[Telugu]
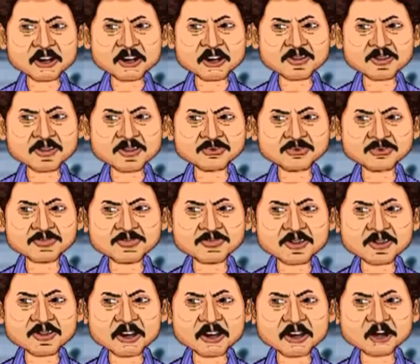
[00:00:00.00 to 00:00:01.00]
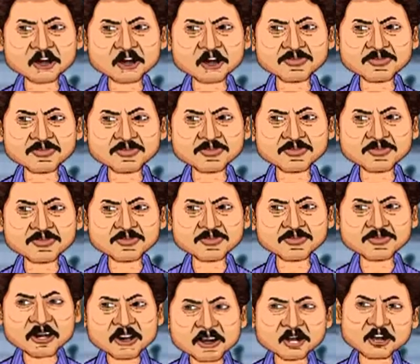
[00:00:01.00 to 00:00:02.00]
పవర్ రెగ్యులేటర్ నుండి
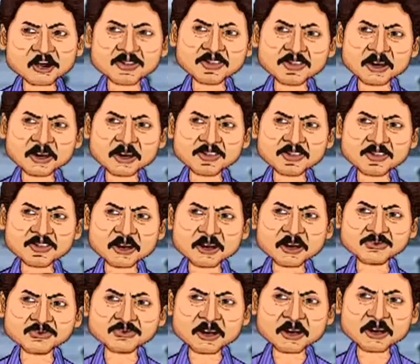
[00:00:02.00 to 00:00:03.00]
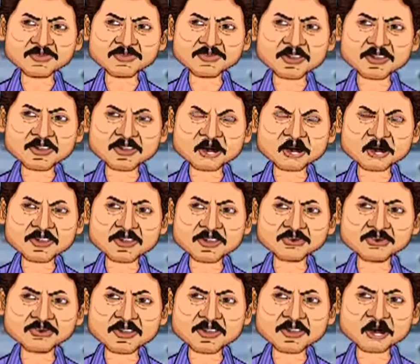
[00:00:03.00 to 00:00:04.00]
కృష్ణా జలాల్ని రాయలసీమకు
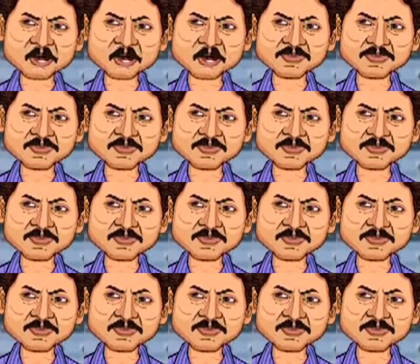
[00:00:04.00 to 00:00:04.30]
తరలిస్తానంటే